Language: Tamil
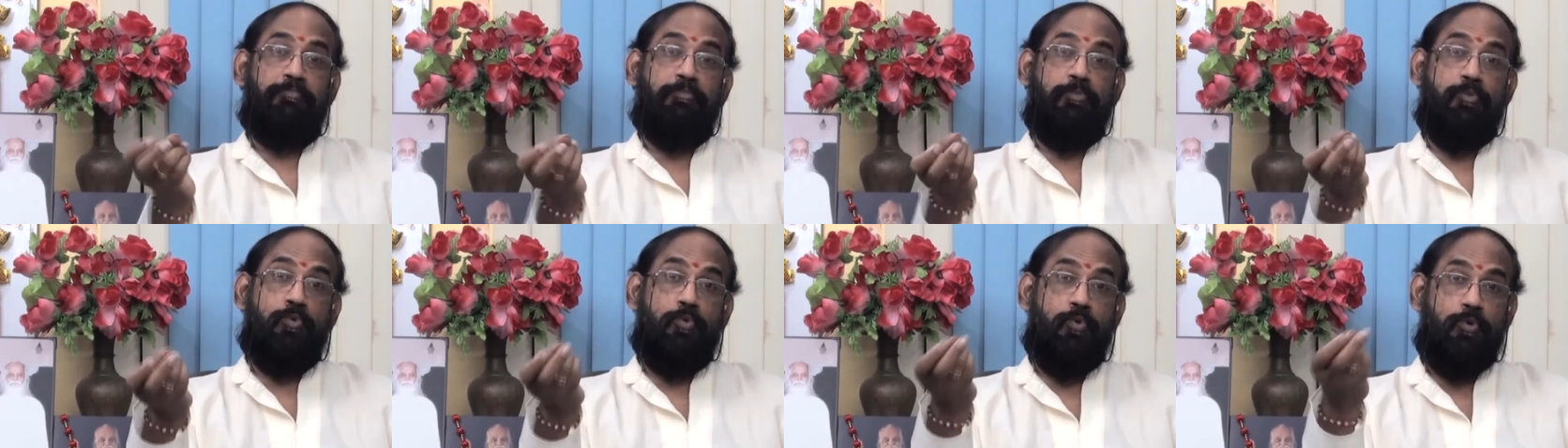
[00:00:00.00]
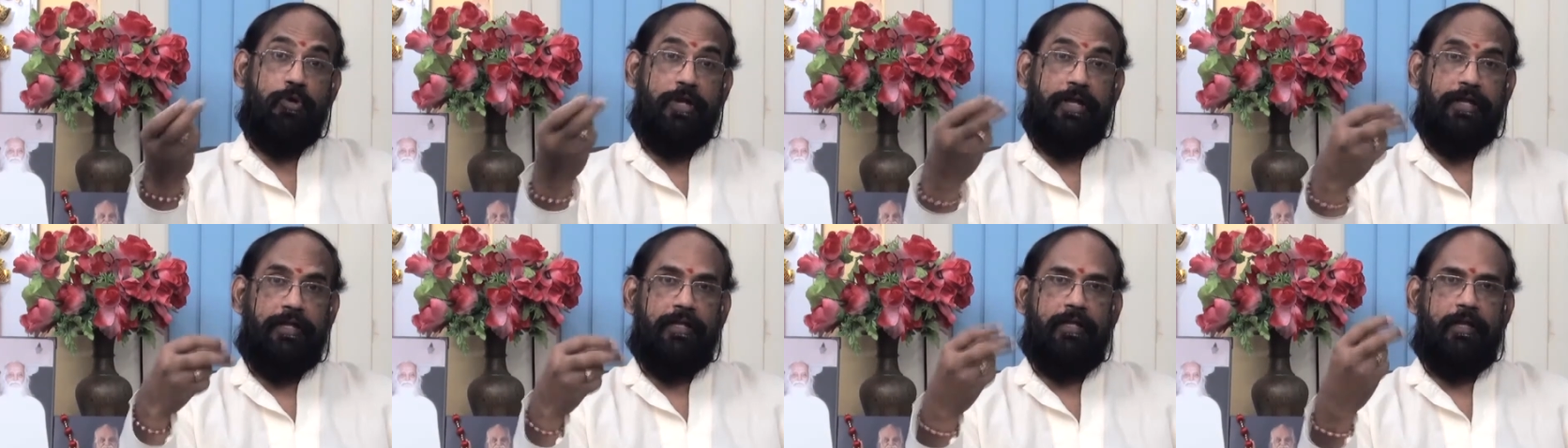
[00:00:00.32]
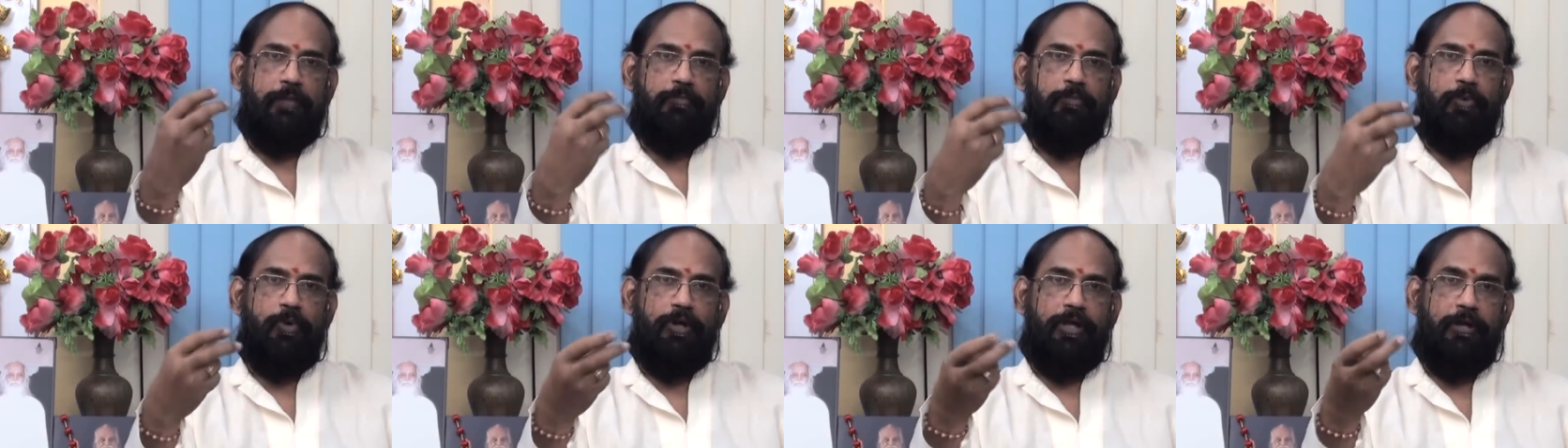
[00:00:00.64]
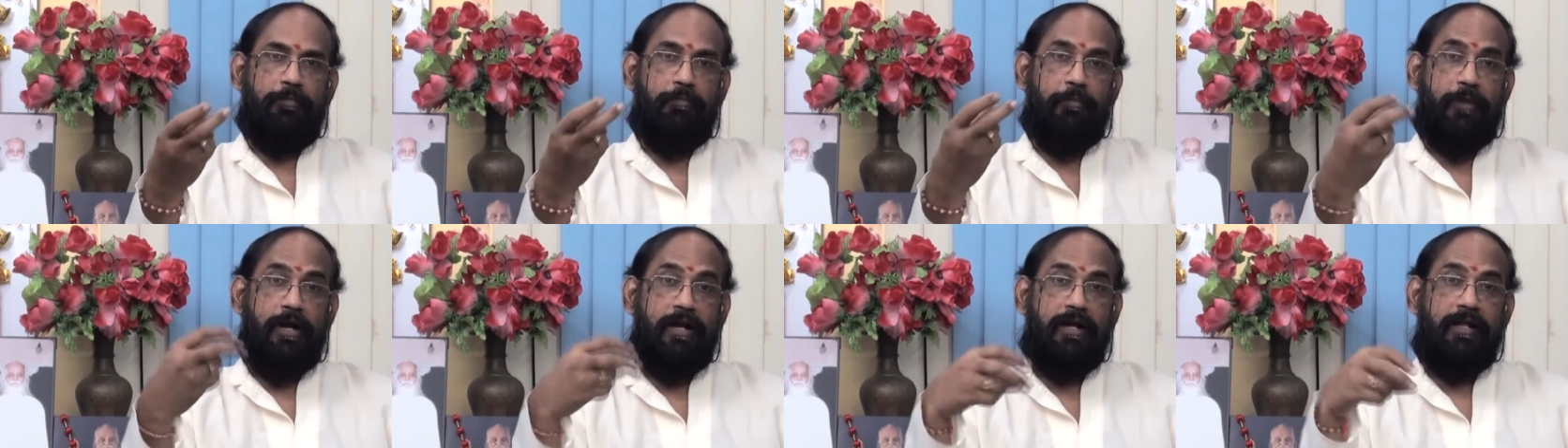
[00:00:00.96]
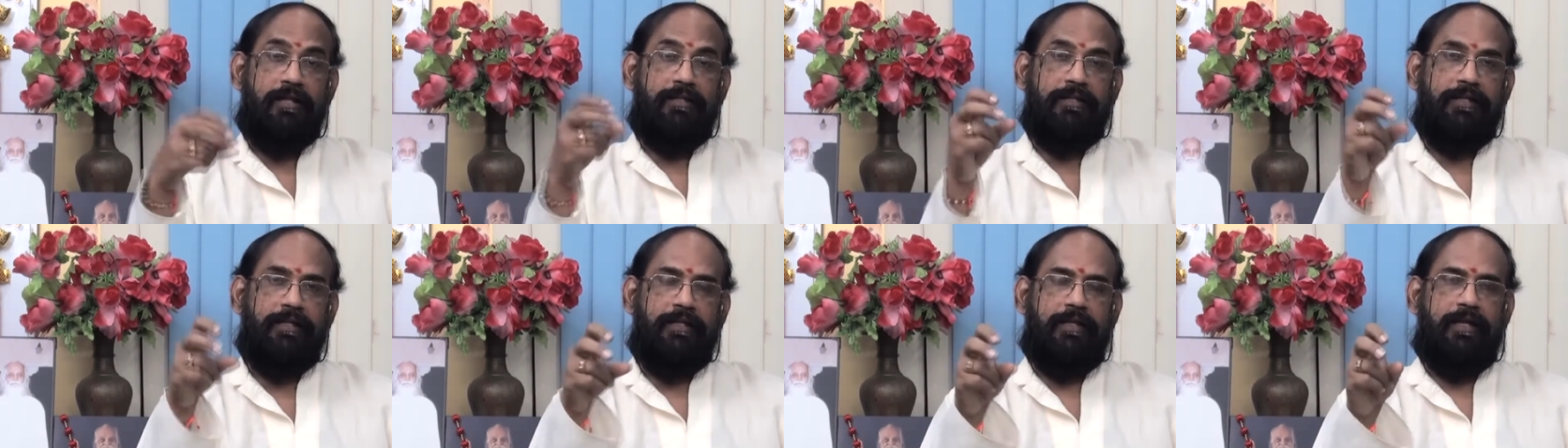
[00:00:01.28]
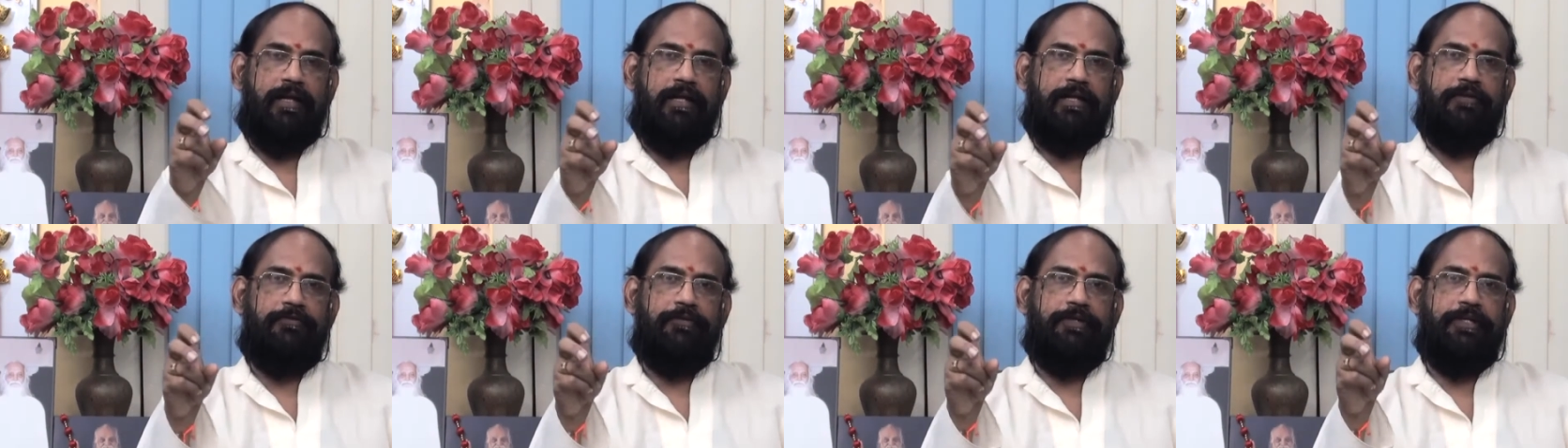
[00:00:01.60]
மூளை நம்முடைய மனதை
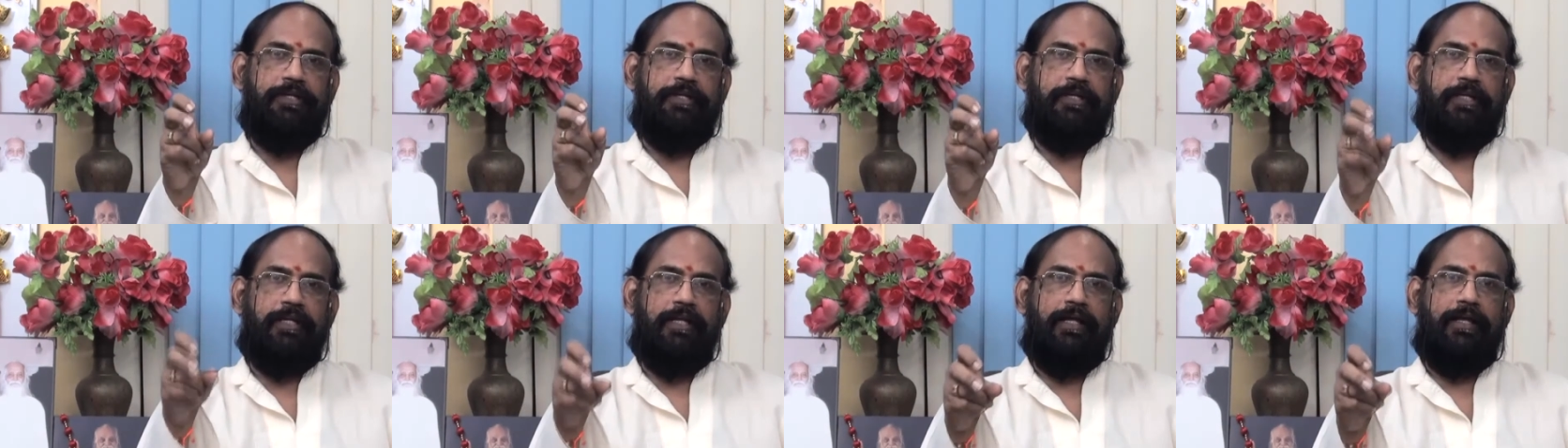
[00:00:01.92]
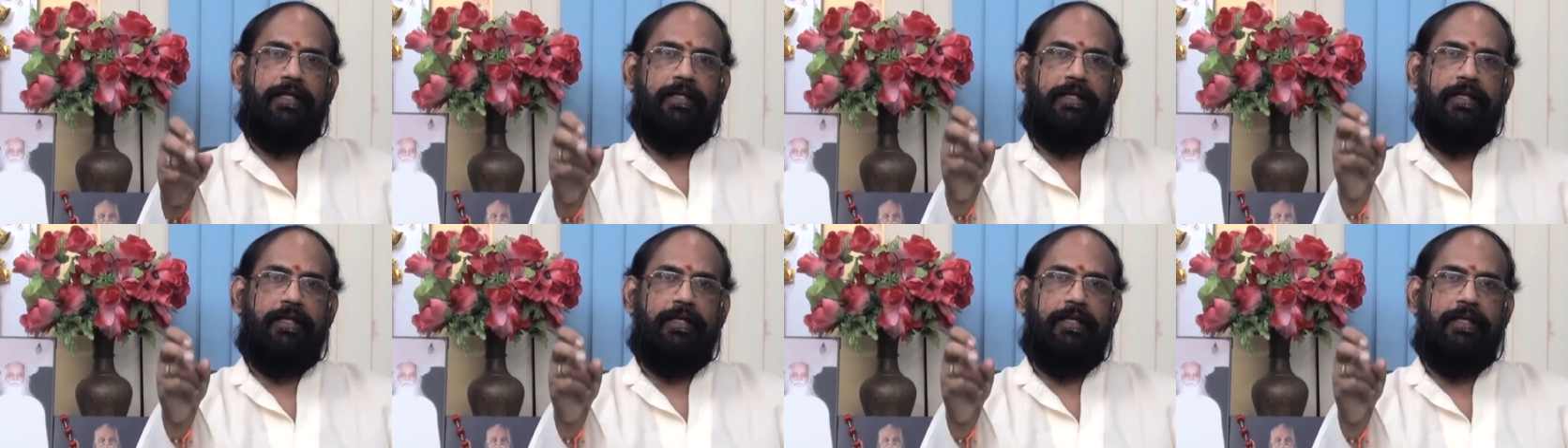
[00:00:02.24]
அளவிடுகிற